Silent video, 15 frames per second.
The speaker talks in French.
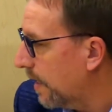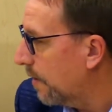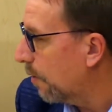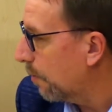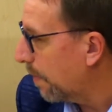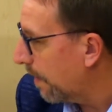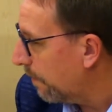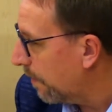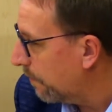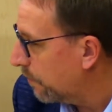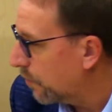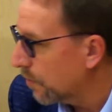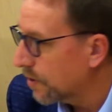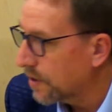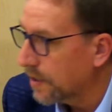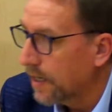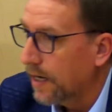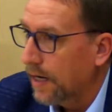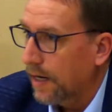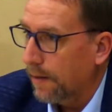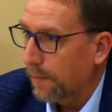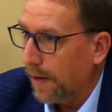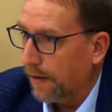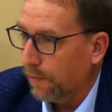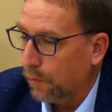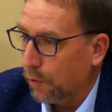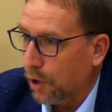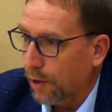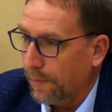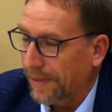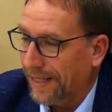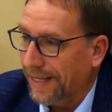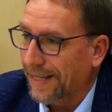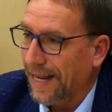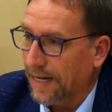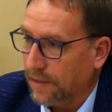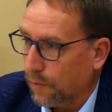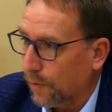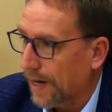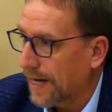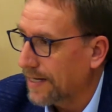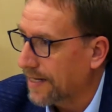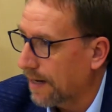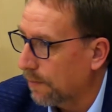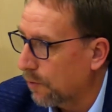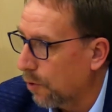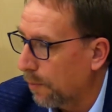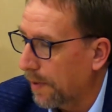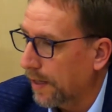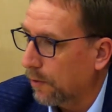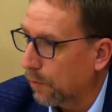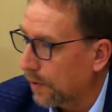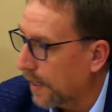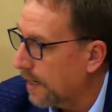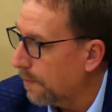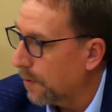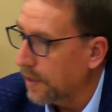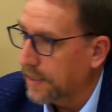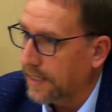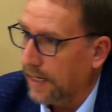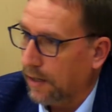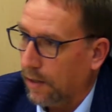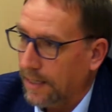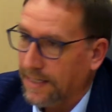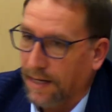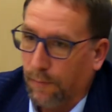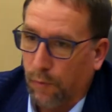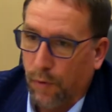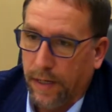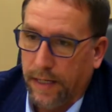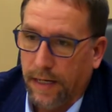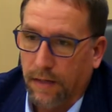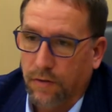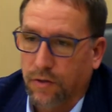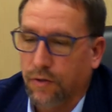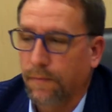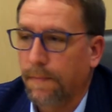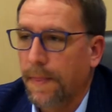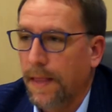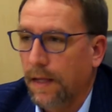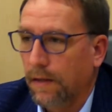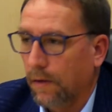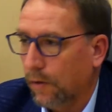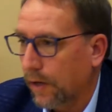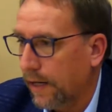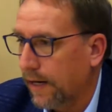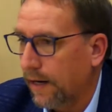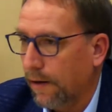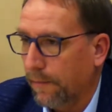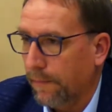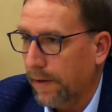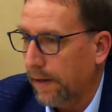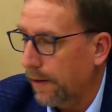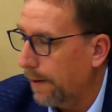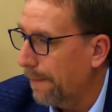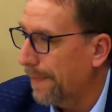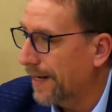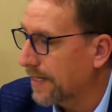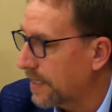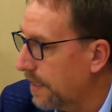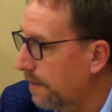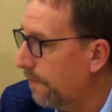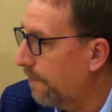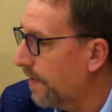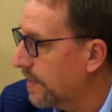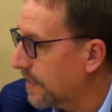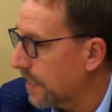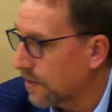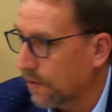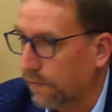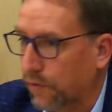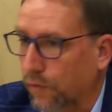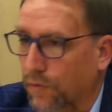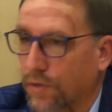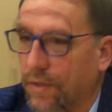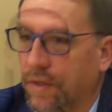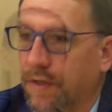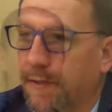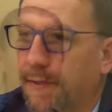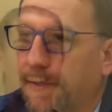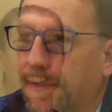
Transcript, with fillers: Donc, bravo à vous tous. Bravo au comité dans son ensemble complet, autant les politiciens que les employés. Donc, un énorme merci et une félicitation à vous tous.